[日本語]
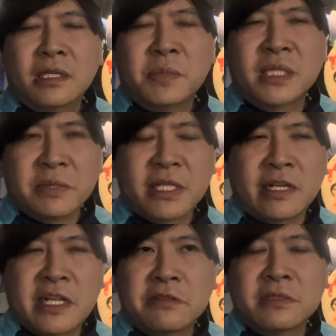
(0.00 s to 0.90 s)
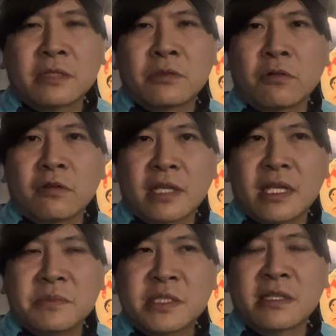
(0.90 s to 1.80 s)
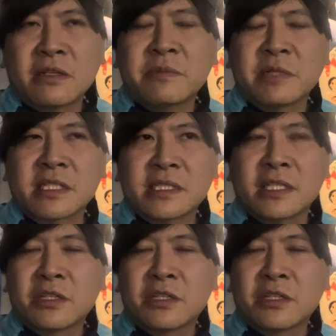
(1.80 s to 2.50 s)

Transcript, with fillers: まだまだやれるってところをね、見せてくれましたし、